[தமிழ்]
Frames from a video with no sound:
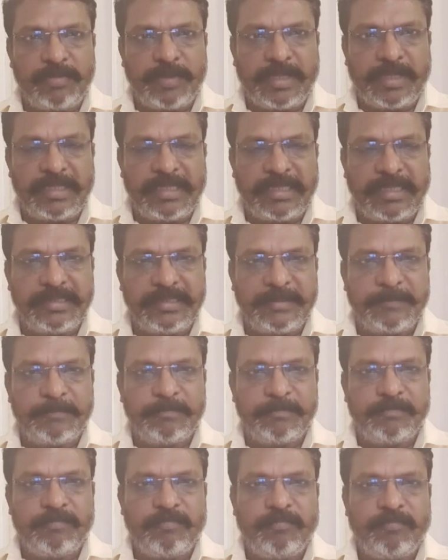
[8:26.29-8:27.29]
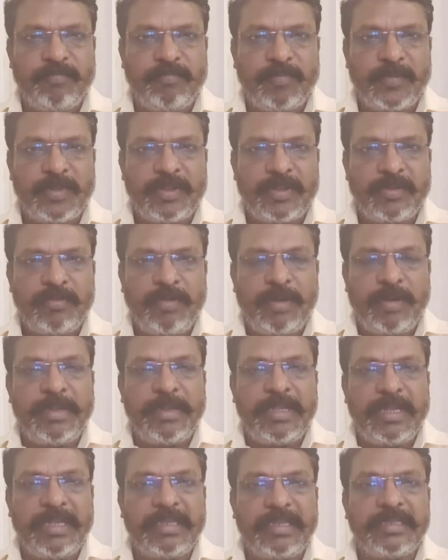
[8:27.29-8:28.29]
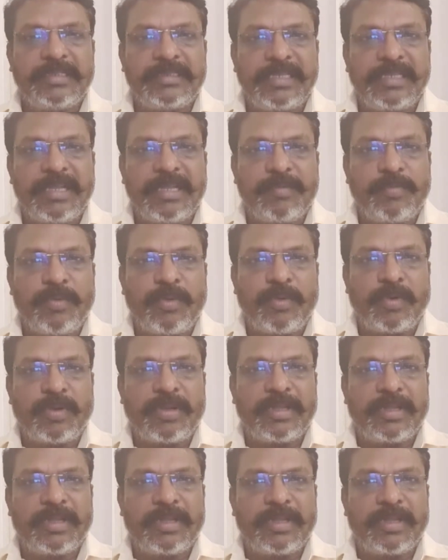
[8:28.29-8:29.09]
இருந்தது உள்ளபடியே சிங்கப்பூர்